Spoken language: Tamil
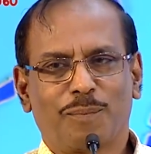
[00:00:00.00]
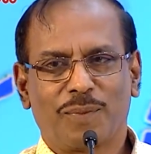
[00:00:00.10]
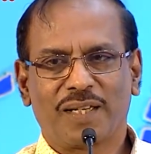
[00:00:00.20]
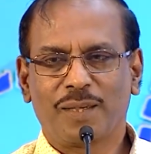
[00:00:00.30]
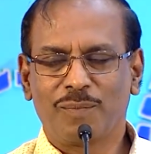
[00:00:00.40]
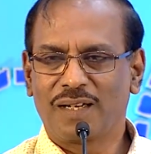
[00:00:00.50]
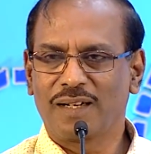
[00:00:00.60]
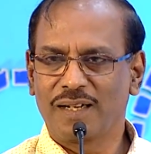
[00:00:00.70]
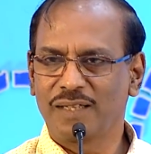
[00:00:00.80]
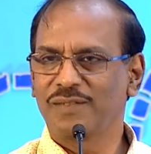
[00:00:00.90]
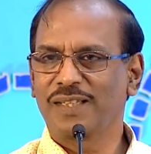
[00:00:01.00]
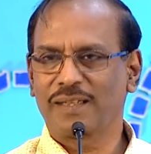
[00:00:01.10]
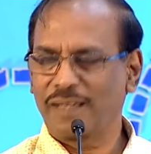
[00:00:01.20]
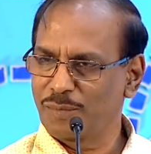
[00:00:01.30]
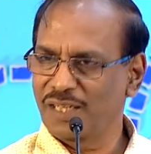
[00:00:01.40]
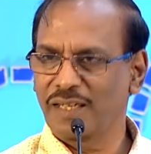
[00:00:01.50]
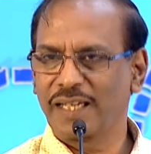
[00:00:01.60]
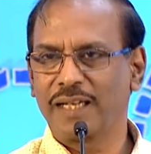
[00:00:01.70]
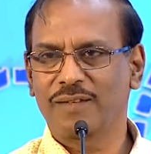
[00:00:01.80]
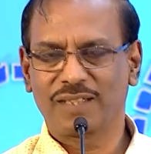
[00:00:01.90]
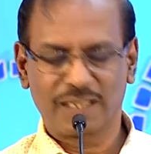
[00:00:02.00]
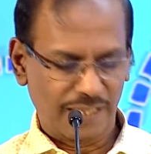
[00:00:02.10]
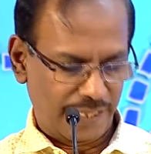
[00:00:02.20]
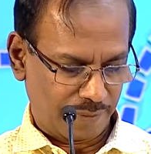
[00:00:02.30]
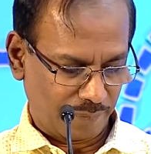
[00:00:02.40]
பட்டிமன்ற நடுவர் தமிழறிஞர் அவர்களே